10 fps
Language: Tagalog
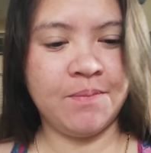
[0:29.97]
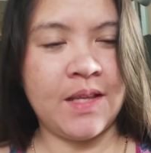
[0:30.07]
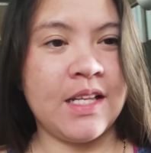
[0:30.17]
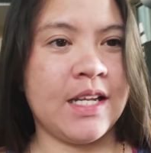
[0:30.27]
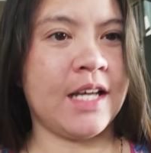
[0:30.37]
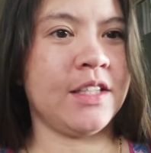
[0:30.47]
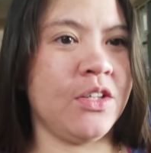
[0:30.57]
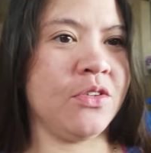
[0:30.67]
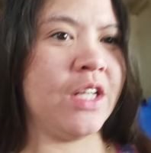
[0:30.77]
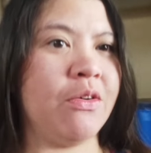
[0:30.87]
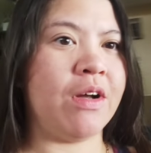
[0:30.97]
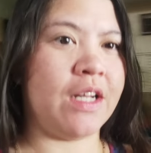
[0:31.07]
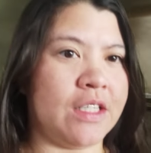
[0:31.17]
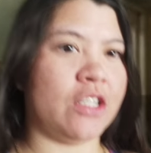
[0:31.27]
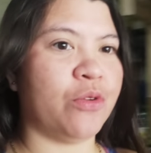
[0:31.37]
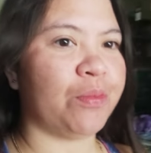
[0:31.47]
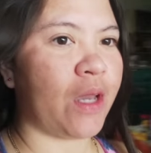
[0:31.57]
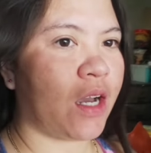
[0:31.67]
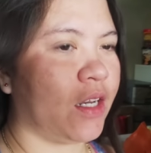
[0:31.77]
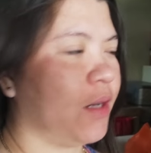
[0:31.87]
Tingnan natin yung ginawa natin
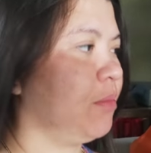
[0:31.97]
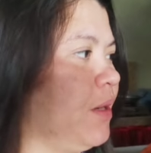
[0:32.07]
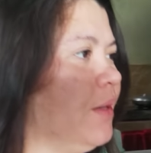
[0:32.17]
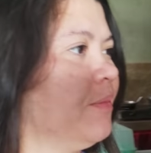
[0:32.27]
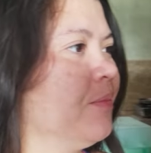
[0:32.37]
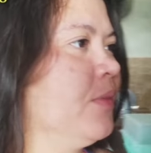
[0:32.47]
lumpia kagabi.